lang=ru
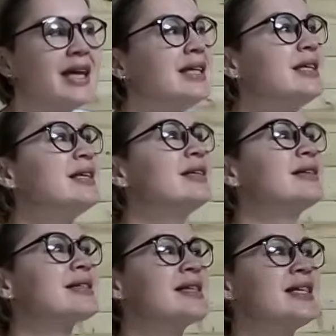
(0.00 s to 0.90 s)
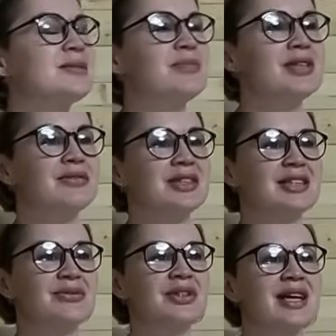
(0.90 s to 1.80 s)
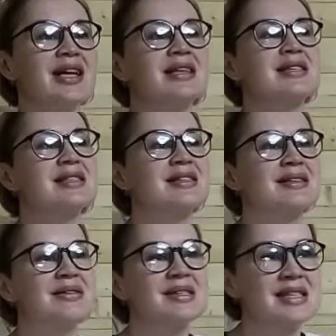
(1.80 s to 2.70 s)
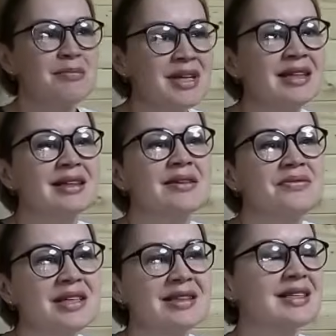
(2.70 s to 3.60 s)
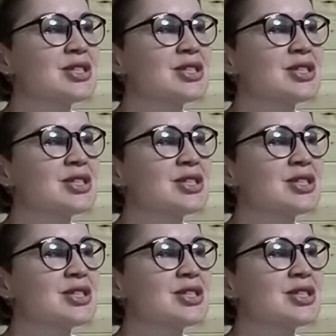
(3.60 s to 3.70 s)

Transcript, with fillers: И, знаете, было вот это вот заметно видно,